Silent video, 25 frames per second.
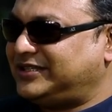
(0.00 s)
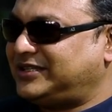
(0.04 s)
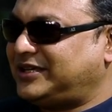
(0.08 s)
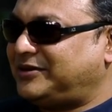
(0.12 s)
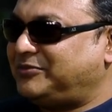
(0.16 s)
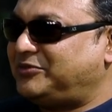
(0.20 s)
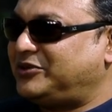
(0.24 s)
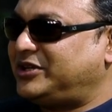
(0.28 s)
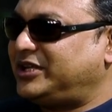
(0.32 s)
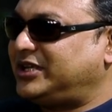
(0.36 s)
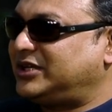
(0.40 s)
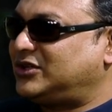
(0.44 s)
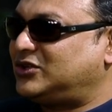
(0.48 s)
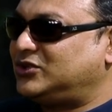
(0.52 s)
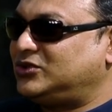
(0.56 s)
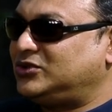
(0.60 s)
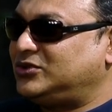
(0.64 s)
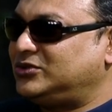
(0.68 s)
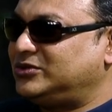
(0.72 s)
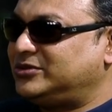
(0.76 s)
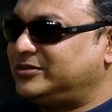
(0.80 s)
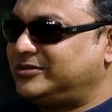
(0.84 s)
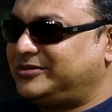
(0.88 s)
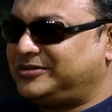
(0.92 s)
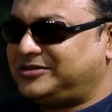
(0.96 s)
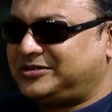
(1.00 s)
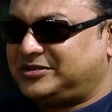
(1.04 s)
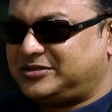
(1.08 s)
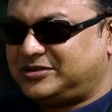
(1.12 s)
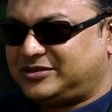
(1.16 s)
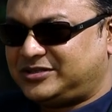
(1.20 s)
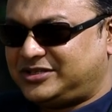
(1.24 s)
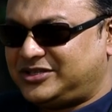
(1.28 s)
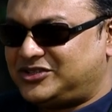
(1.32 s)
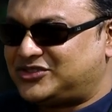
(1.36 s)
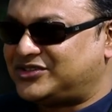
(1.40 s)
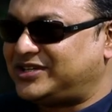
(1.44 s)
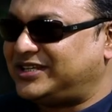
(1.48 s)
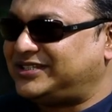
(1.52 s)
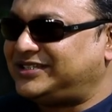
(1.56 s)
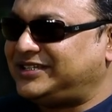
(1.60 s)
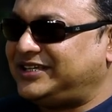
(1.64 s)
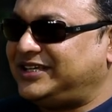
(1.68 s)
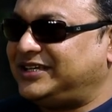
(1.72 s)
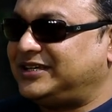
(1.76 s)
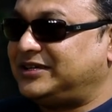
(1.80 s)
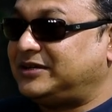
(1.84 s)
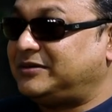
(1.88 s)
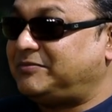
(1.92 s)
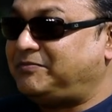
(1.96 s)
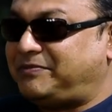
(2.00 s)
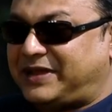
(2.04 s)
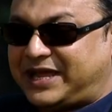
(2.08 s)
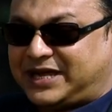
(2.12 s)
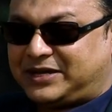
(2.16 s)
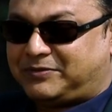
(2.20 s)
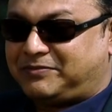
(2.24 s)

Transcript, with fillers: তারপরে একটু স্ট্রেচিং প্যাড